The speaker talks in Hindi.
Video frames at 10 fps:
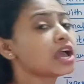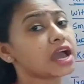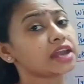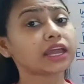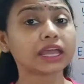
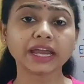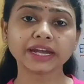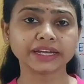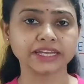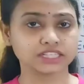एंड
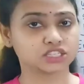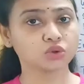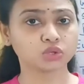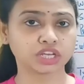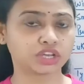एटी एस
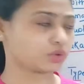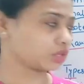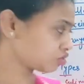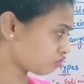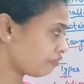दो तरह के
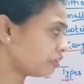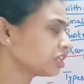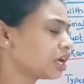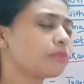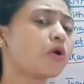होते हैं इसको
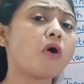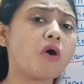फर्दर हम